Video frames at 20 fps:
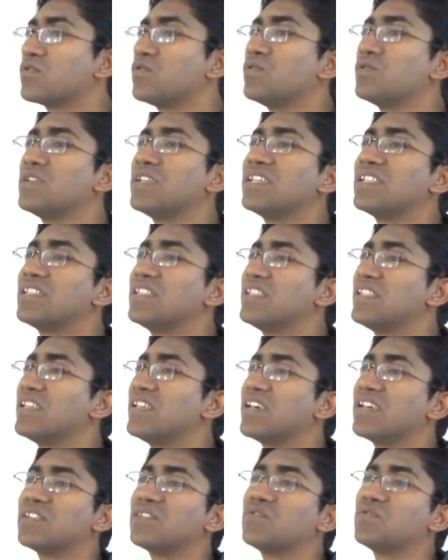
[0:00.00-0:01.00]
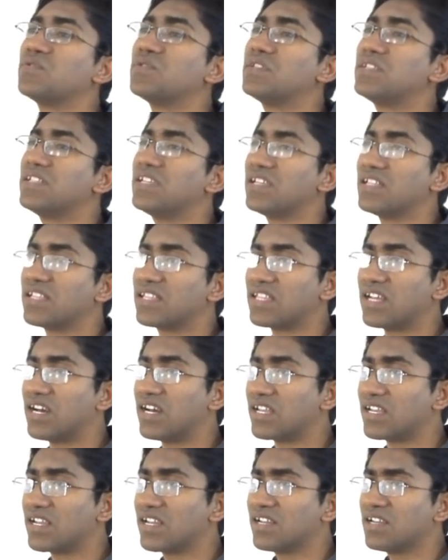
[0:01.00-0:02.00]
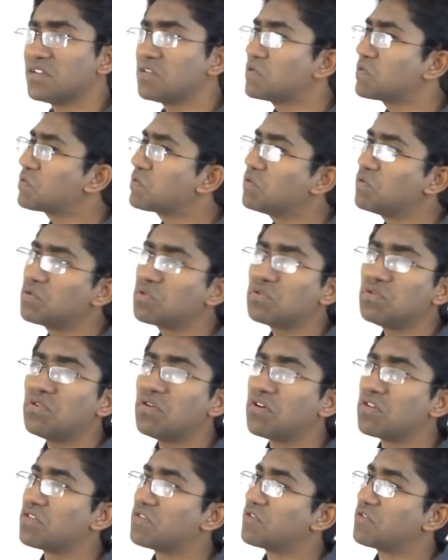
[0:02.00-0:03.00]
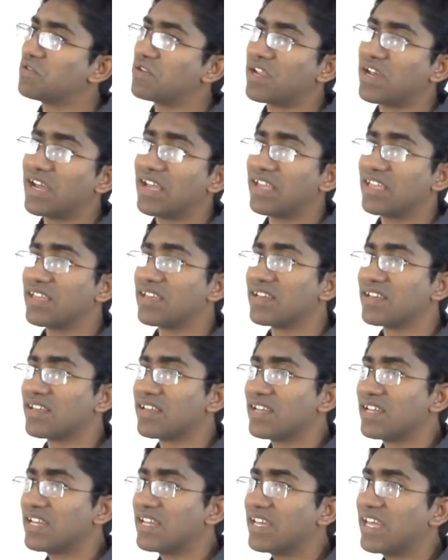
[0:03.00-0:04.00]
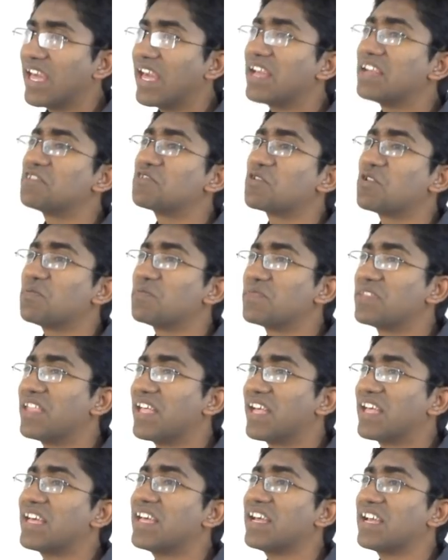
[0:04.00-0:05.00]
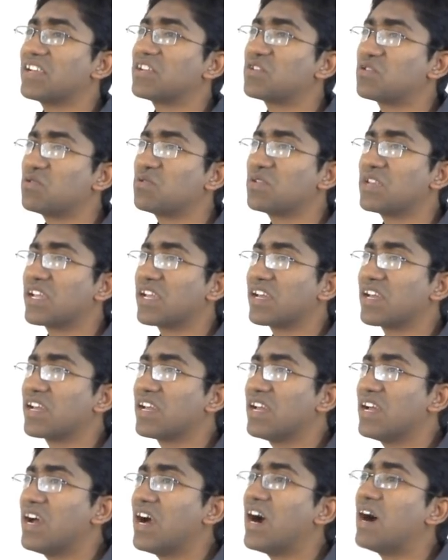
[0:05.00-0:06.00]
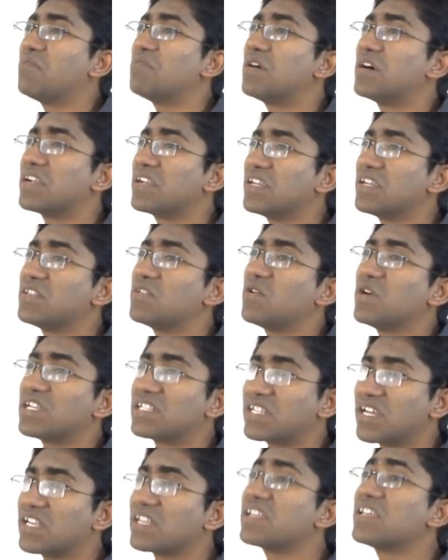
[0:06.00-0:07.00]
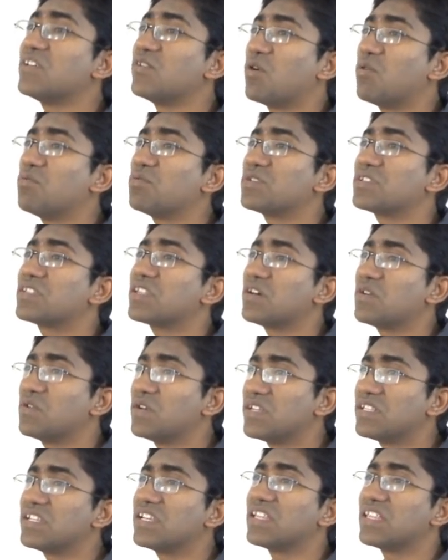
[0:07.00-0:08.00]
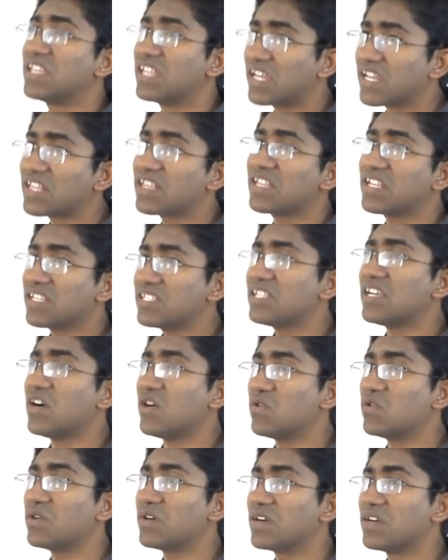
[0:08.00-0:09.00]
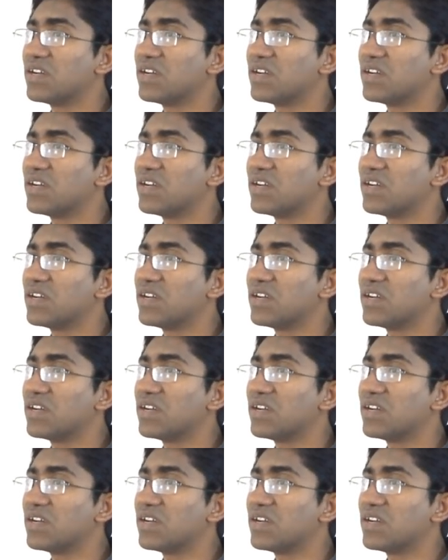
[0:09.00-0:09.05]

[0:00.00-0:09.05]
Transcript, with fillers: গণিত নিয়ে দুশ্চিন্তার কোনো অন্ত নাই এইসব দেখে শুনে আমার হৃদয়টার কি অবস্থা হয়েছে দেখতে চাও